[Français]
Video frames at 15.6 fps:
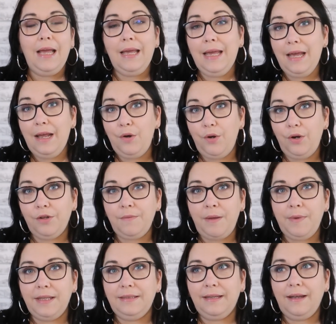et le
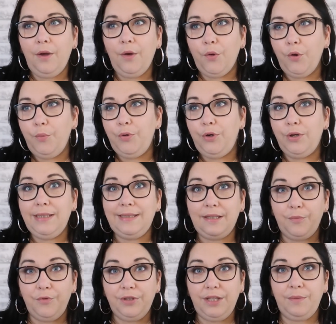lendemain matin rebelote
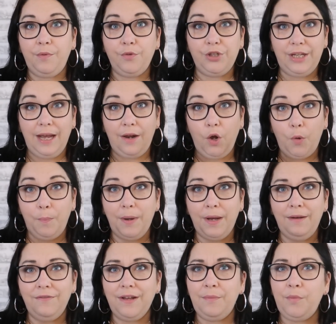ça me démangeait, alors
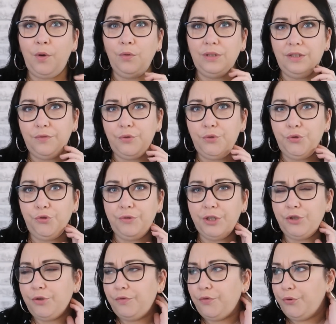pas vraiment au niveau du
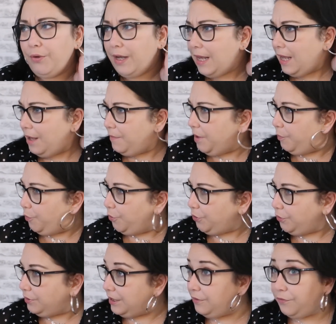cuir chevelu mais
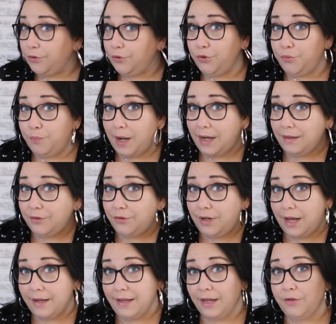plus au niveau du bas, de
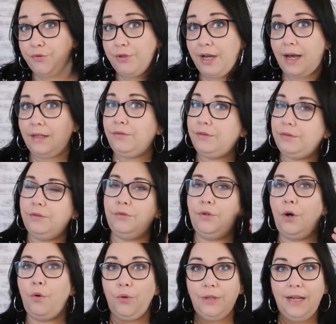l'arrière du crâne, euh,
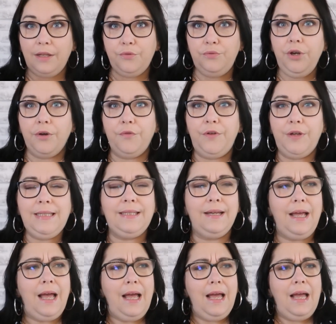en haut de la nuque en
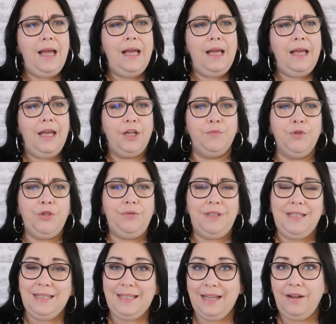fait et je me
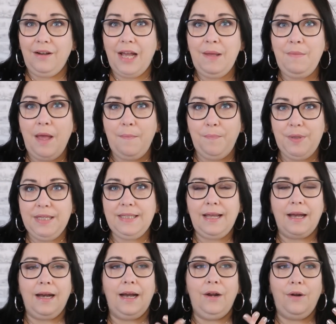suis dit, c'est quand même
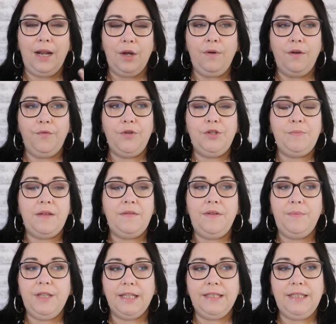bizarre. Alors la coiffeuse
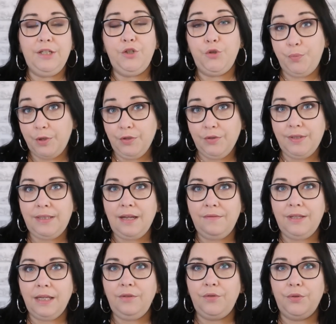m'avait bien dit, je pense que
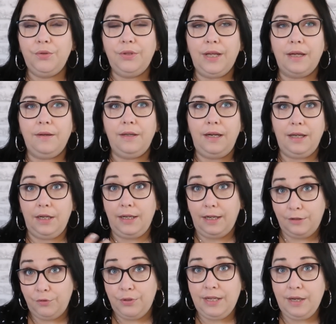ça vient de...
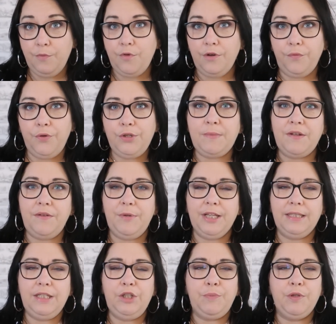La, deuxième coiffeuse m'avait
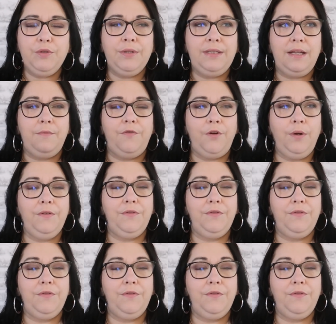bien dit, je pense que ça,